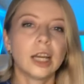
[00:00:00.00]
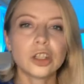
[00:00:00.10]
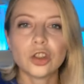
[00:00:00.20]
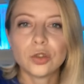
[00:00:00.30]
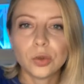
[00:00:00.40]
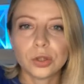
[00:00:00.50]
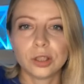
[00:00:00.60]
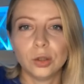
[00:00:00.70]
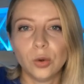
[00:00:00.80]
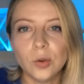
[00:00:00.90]
Также
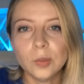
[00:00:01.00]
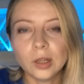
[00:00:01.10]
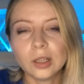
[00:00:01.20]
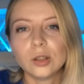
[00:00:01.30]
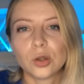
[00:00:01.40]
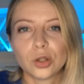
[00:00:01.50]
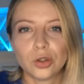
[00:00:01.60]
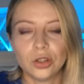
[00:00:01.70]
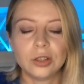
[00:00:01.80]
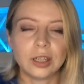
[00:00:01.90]
четвертый дом,
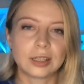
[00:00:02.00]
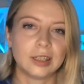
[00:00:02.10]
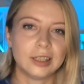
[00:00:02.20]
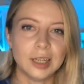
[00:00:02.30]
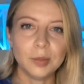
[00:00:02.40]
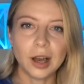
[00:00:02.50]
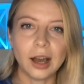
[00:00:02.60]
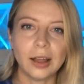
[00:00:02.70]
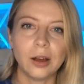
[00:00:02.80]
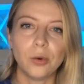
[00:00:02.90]
тоже очень интересная
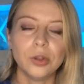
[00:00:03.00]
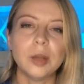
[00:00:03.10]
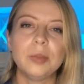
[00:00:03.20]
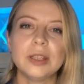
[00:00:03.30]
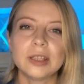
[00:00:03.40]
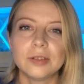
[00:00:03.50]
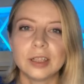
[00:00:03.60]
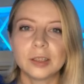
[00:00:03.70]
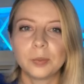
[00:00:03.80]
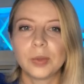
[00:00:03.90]
тема, а, он
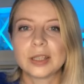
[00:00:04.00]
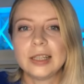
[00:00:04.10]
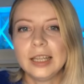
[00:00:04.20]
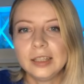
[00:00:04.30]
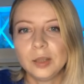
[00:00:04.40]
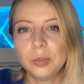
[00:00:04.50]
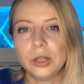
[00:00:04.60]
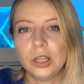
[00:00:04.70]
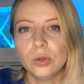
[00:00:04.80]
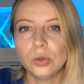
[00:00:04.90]
описывает последний
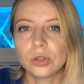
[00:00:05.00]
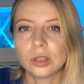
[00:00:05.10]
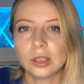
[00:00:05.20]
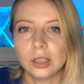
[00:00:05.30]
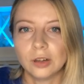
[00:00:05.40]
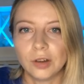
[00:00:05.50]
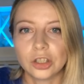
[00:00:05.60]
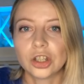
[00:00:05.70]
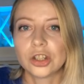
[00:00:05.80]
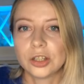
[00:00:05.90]
период а,
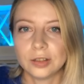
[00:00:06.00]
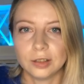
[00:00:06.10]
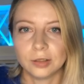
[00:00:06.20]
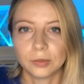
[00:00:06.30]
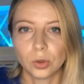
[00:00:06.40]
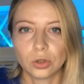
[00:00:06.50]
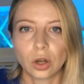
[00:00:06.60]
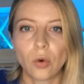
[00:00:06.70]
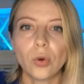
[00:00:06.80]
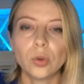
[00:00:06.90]
вашей жизни, то есть
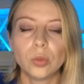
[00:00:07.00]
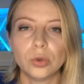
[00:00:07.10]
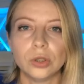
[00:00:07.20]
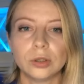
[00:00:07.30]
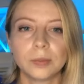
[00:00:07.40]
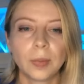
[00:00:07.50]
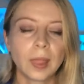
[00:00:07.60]
какой он будет.